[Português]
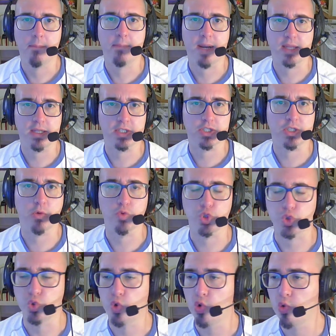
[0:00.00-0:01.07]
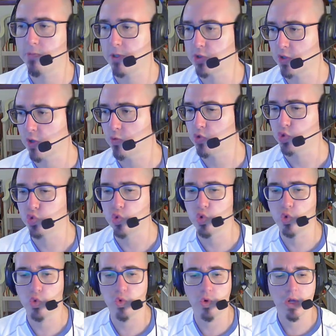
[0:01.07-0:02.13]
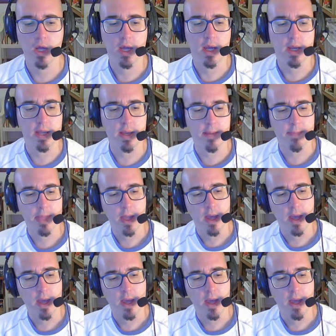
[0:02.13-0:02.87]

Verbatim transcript: para testar um jogo, para jogar um jogo, né?